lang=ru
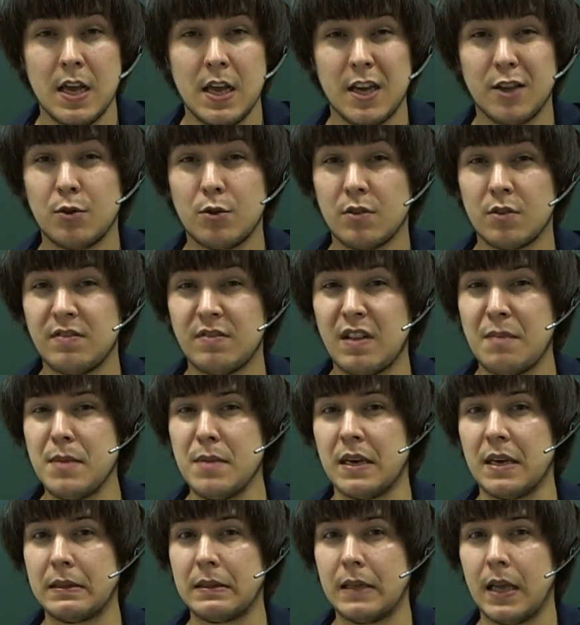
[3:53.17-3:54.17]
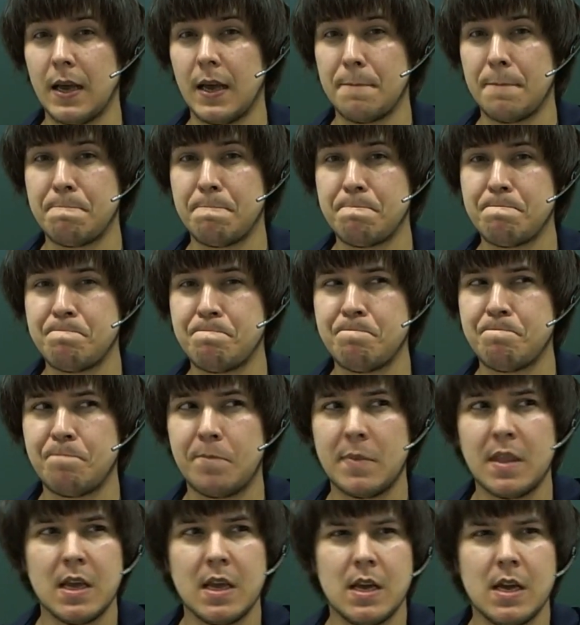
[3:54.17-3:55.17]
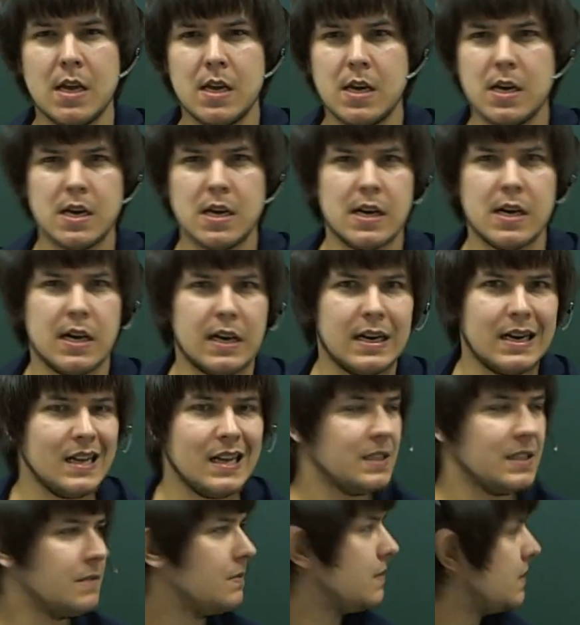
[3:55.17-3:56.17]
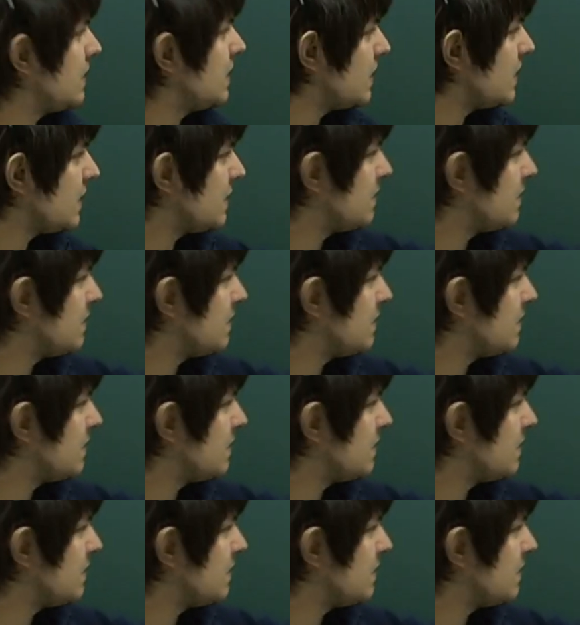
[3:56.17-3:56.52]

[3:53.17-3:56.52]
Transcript: и то равномерное. Разве здесь